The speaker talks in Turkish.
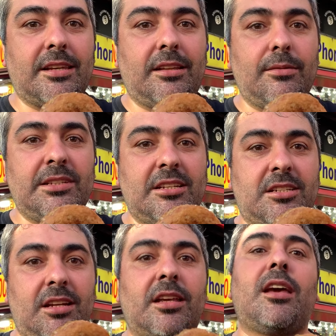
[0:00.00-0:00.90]
yediğimiz
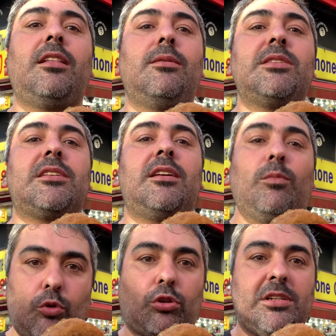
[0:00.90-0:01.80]
için kendimizi
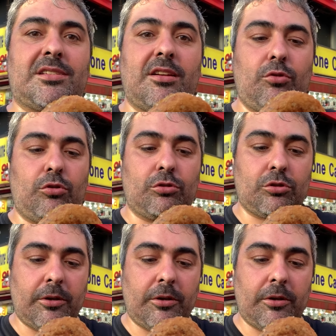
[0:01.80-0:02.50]
mutlu hissediyoruz.